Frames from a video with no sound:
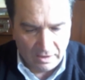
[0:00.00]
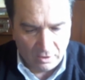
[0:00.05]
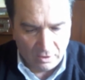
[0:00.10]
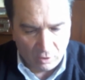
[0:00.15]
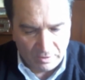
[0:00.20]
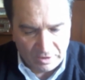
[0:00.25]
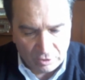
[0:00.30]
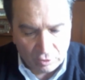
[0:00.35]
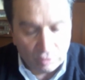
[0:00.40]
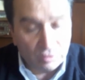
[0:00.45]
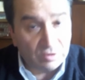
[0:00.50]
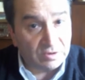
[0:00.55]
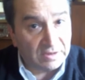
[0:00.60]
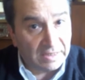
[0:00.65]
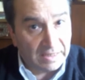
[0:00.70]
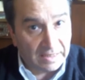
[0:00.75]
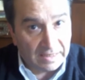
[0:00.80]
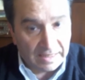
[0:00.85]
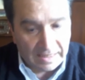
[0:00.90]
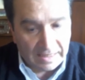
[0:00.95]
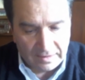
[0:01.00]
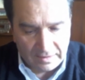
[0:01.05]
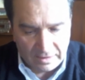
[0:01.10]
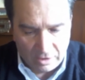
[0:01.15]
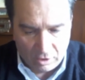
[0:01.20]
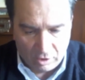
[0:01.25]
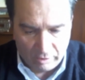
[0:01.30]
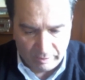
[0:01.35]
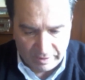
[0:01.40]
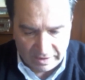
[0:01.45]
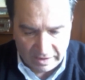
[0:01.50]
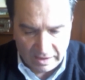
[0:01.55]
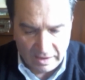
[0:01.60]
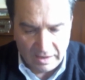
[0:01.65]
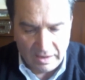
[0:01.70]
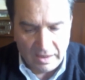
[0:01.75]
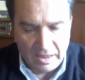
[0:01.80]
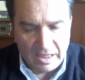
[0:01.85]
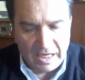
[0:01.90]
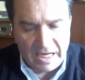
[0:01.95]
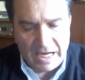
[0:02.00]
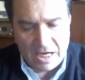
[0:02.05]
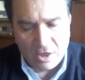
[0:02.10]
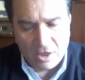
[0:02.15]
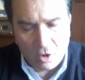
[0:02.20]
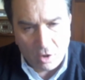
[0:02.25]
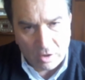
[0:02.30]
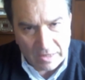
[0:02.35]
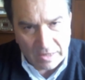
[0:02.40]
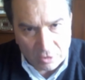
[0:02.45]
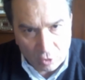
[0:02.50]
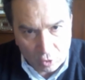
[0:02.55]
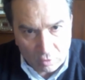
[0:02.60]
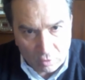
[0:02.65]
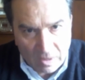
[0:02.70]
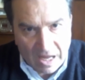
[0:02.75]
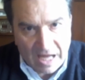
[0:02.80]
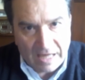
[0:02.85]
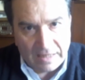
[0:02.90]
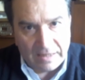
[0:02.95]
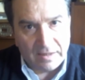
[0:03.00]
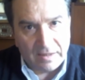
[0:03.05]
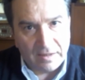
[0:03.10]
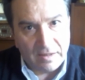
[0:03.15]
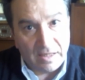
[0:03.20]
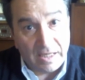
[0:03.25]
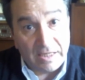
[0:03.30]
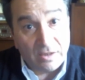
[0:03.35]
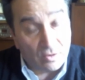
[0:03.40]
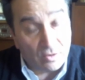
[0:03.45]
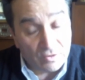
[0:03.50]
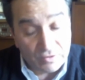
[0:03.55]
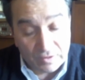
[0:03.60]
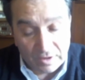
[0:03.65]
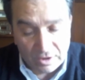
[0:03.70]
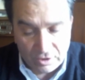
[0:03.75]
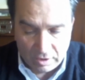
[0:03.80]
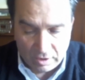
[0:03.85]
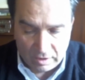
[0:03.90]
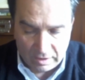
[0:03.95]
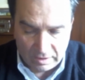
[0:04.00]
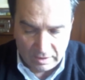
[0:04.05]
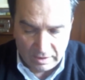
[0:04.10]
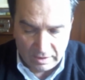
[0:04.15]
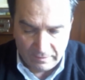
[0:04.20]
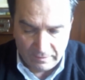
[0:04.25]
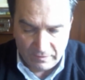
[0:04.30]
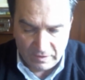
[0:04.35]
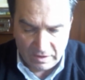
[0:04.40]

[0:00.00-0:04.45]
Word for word: come tutte le grandi opere, è ancora attuale ai nostri giorni.